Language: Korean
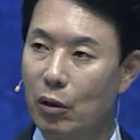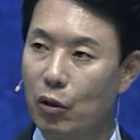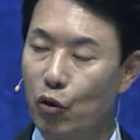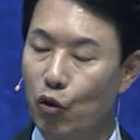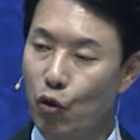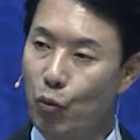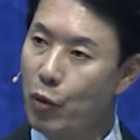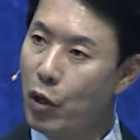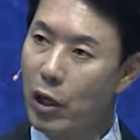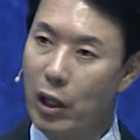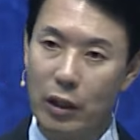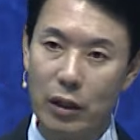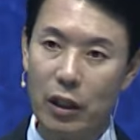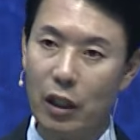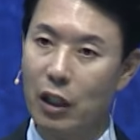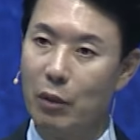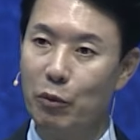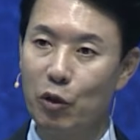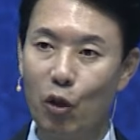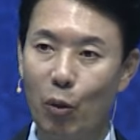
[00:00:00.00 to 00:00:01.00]
유명한
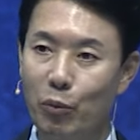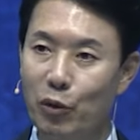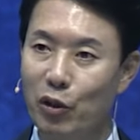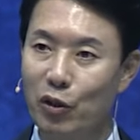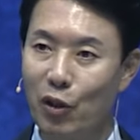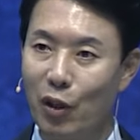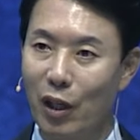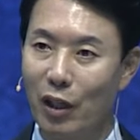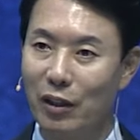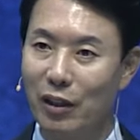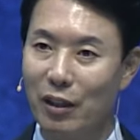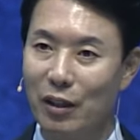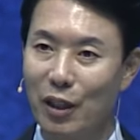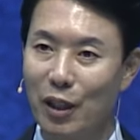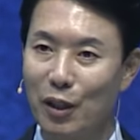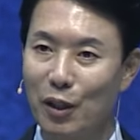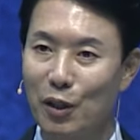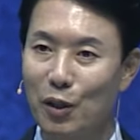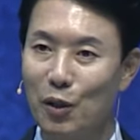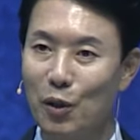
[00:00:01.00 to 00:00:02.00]
사람은 없는 것 같은데
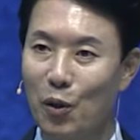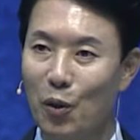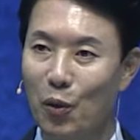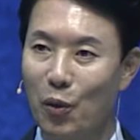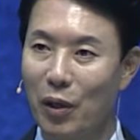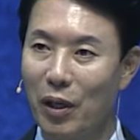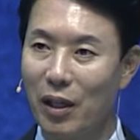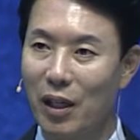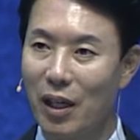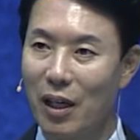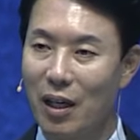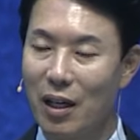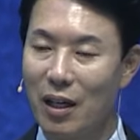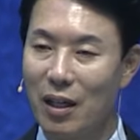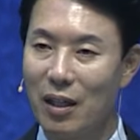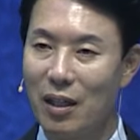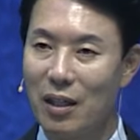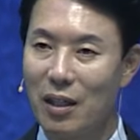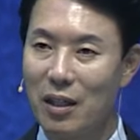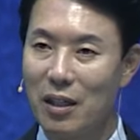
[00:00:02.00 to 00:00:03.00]
그 교회가
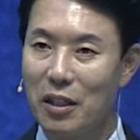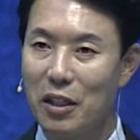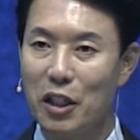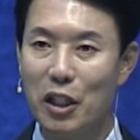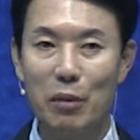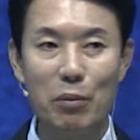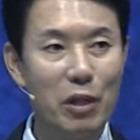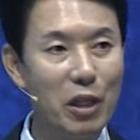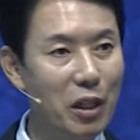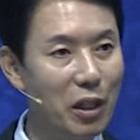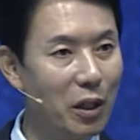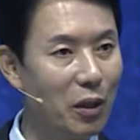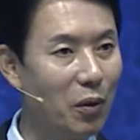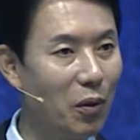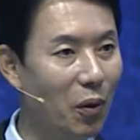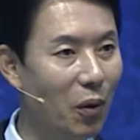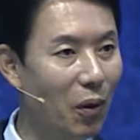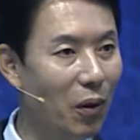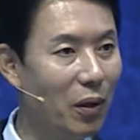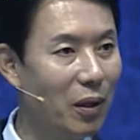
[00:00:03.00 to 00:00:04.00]
힘이
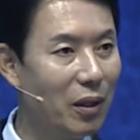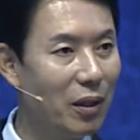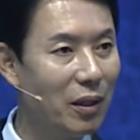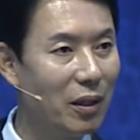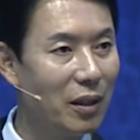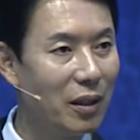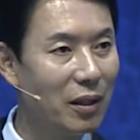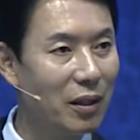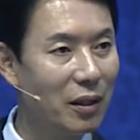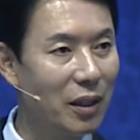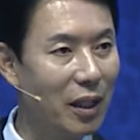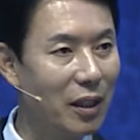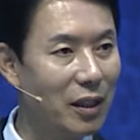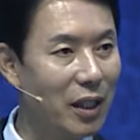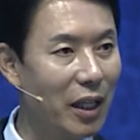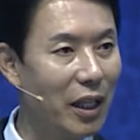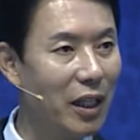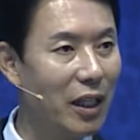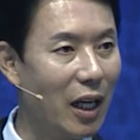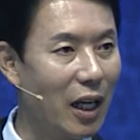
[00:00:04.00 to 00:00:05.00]
있고
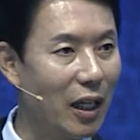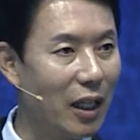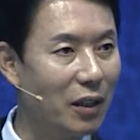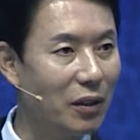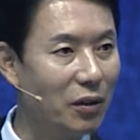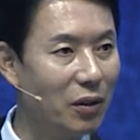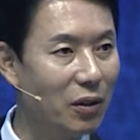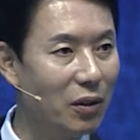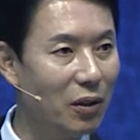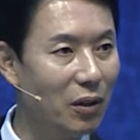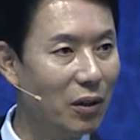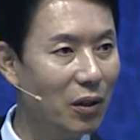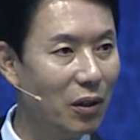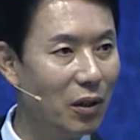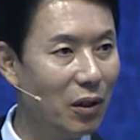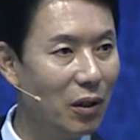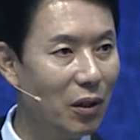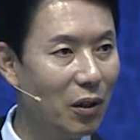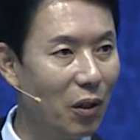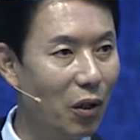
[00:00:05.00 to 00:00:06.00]
세상에 나가서
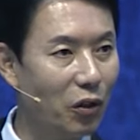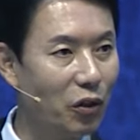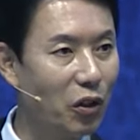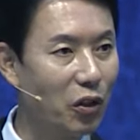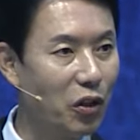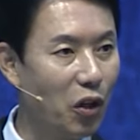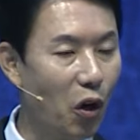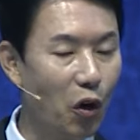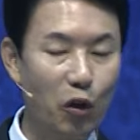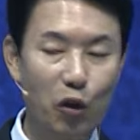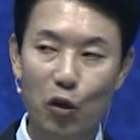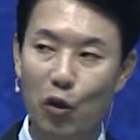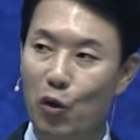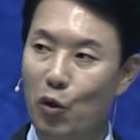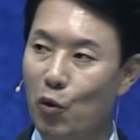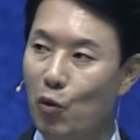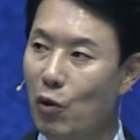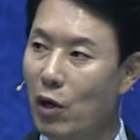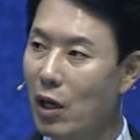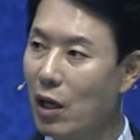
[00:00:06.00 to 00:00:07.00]
어떤
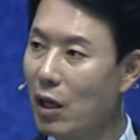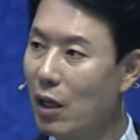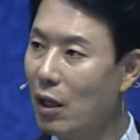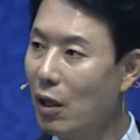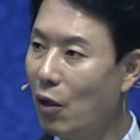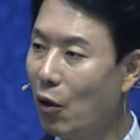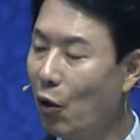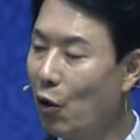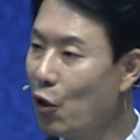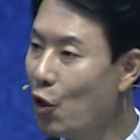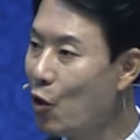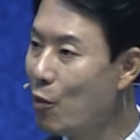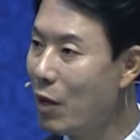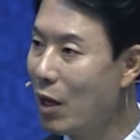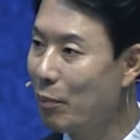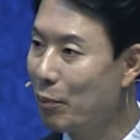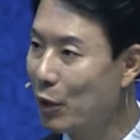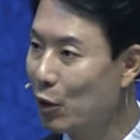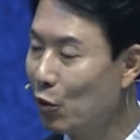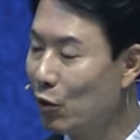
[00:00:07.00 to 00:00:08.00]
역경과 어려움
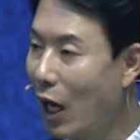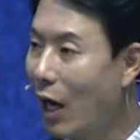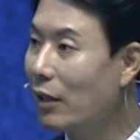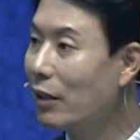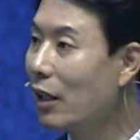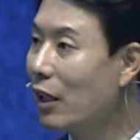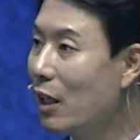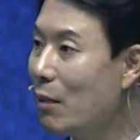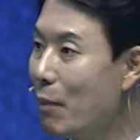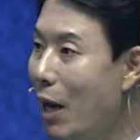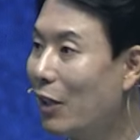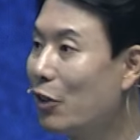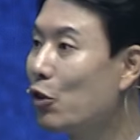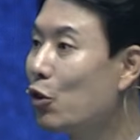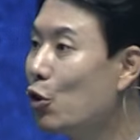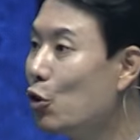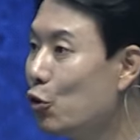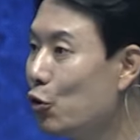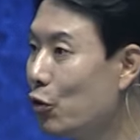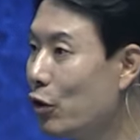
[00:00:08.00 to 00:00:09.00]
앞에도 당당히
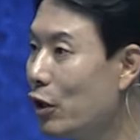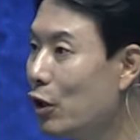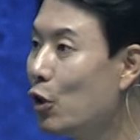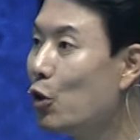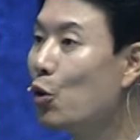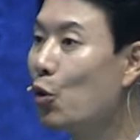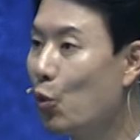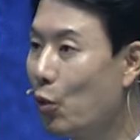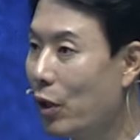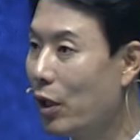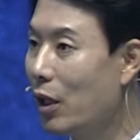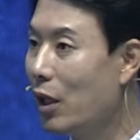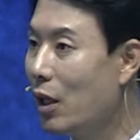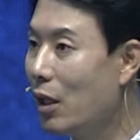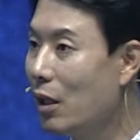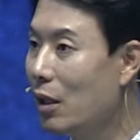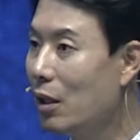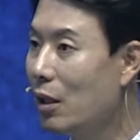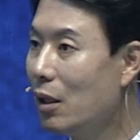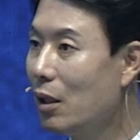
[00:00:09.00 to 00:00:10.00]
맞설 수 있는
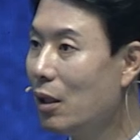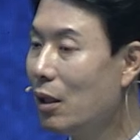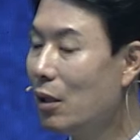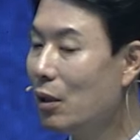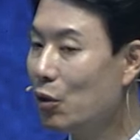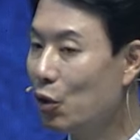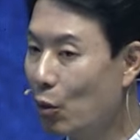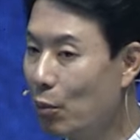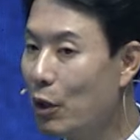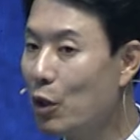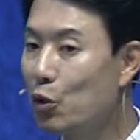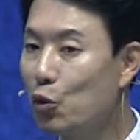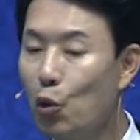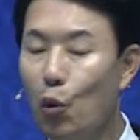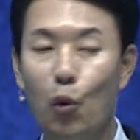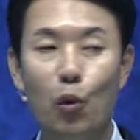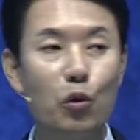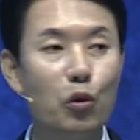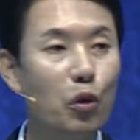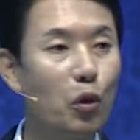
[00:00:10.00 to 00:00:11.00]
교회가 정말
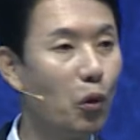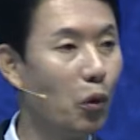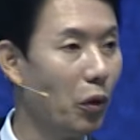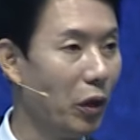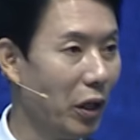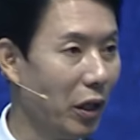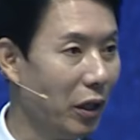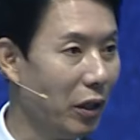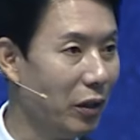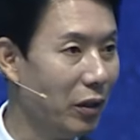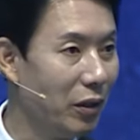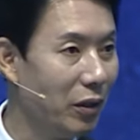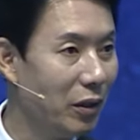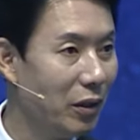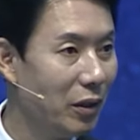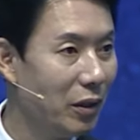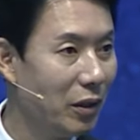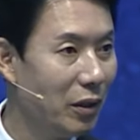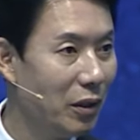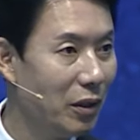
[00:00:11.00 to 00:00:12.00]
좋은 교회예요.
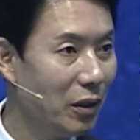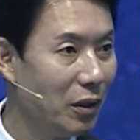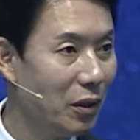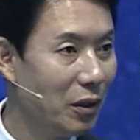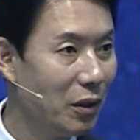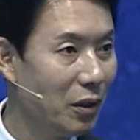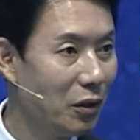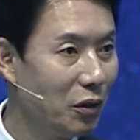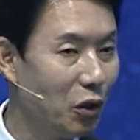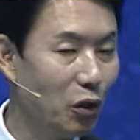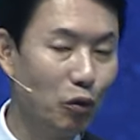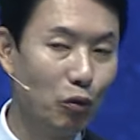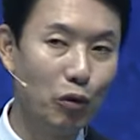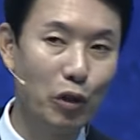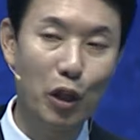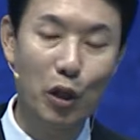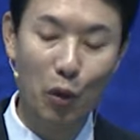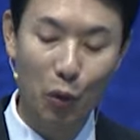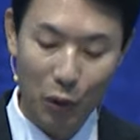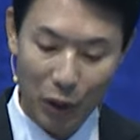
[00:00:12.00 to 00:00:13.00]
저는
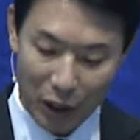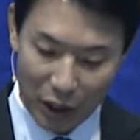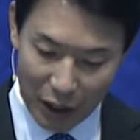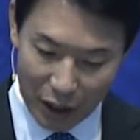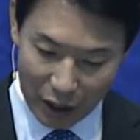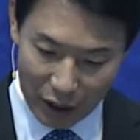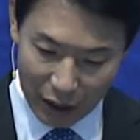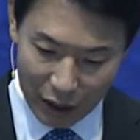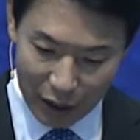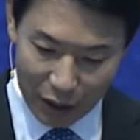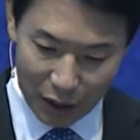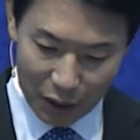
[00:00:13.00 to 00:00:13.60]
우리 교회가